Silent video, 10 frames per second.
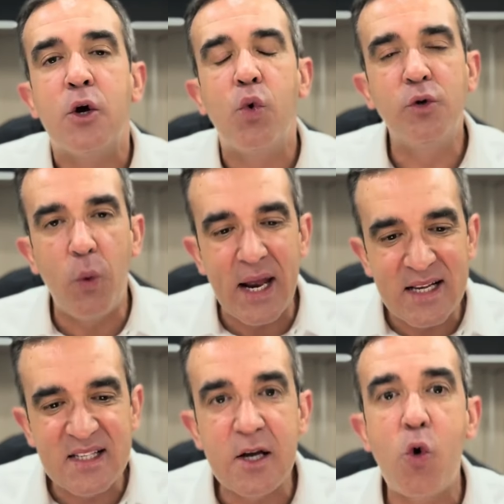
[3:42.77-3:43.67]
quando
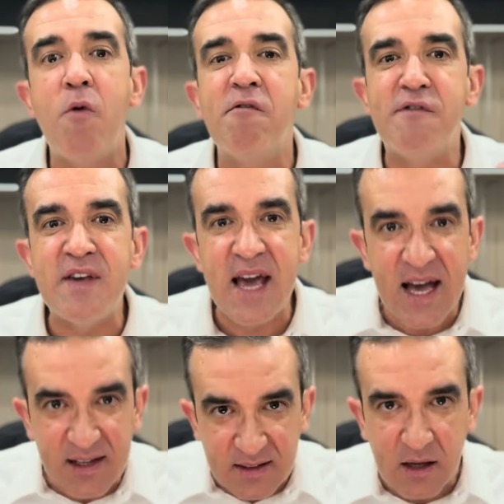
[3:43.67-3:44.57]
ele se
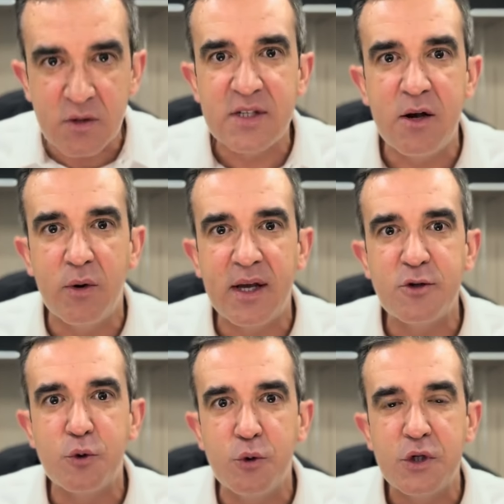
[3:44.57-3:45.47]
converta ao Senhor
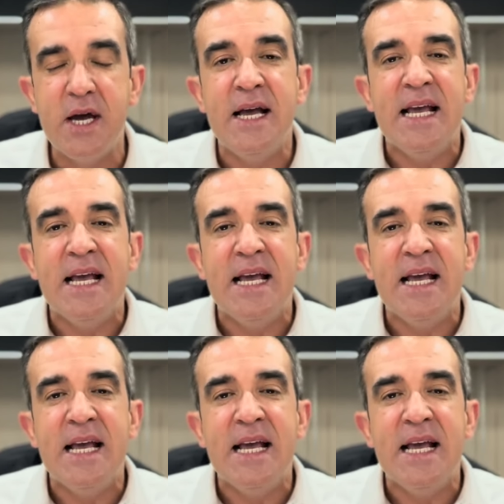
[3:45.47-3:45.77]
Jesus